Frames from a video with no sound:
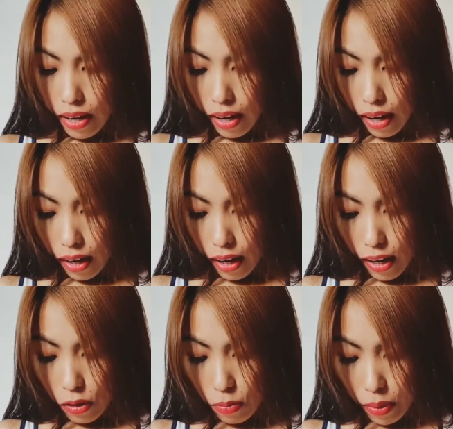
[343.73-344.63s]

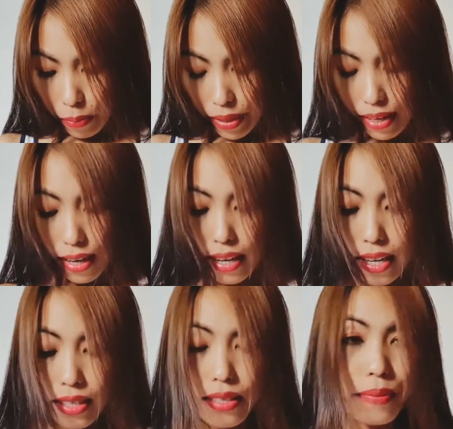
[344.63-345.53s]
akala ko
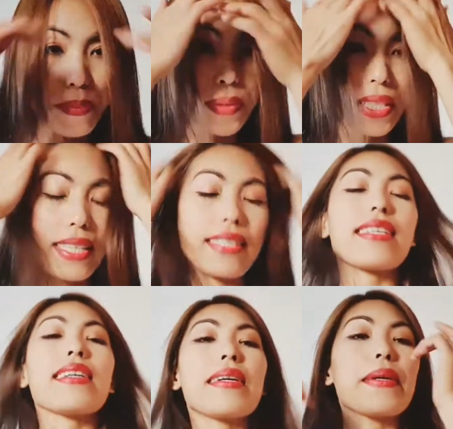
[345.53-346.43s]
mabigat.
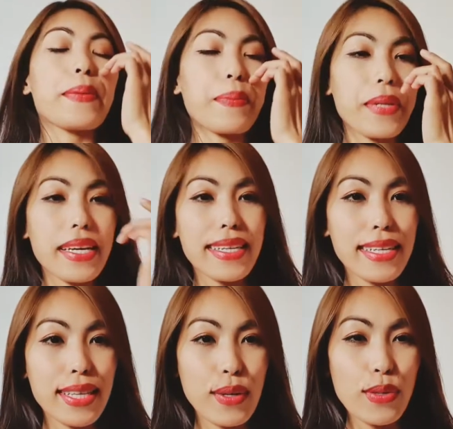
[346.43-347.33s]
Kasi
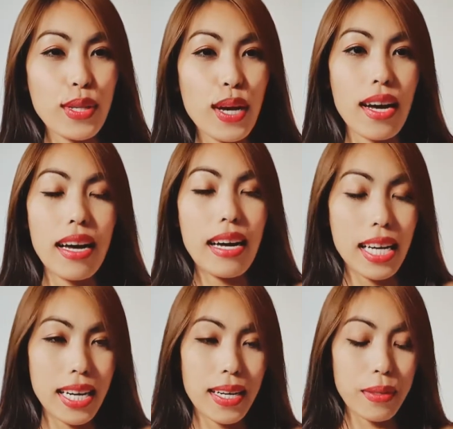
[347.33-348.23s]
nakikita ko sa
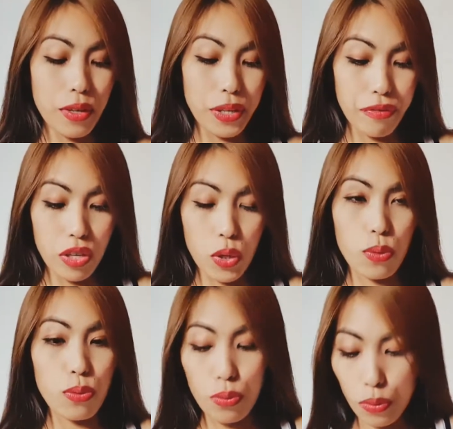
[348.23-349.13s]

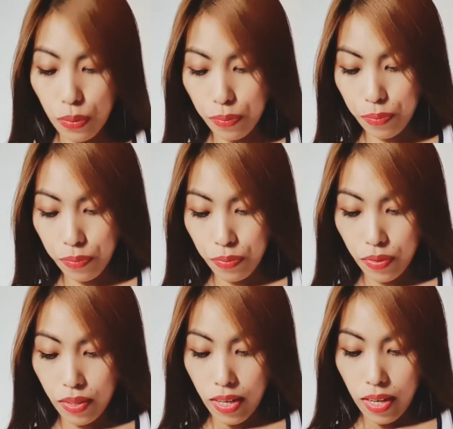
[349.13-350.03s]
review
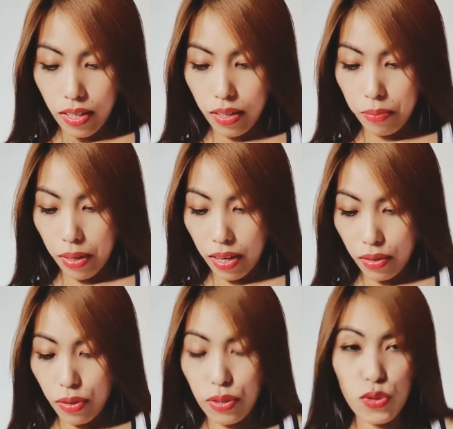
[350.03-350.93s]
ng
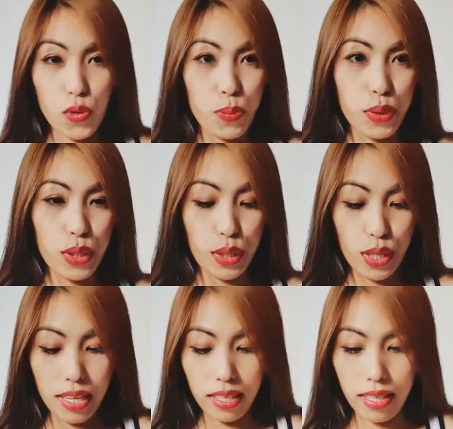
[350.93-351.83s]
mga
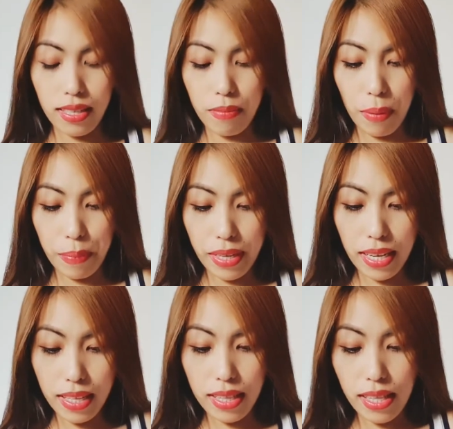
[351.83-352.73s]
customer is
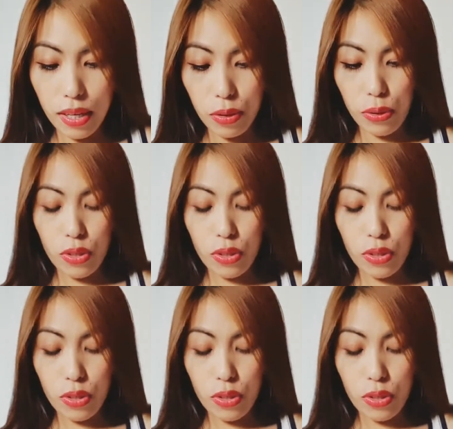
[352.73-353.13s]
mabigat daw